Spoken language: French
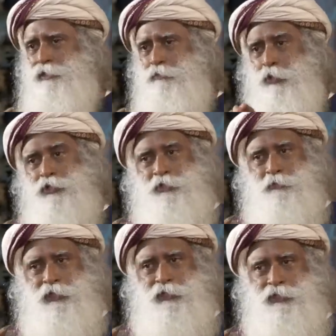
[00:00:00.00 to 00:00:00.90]
comme une
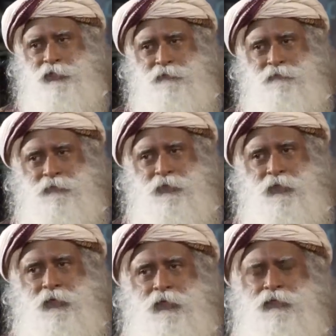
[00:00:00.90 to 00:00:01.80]
possibilité.
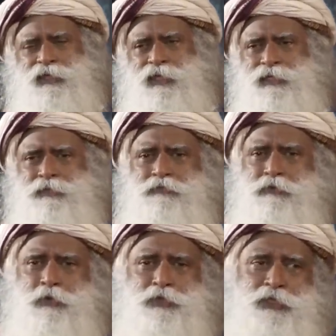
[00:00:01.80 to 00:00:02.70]
Il y a bien
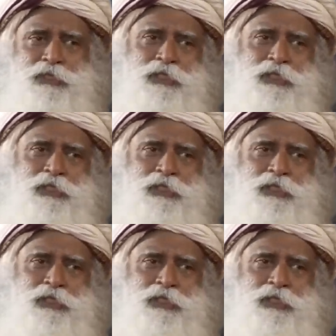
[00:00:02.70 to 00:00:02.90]
sûr une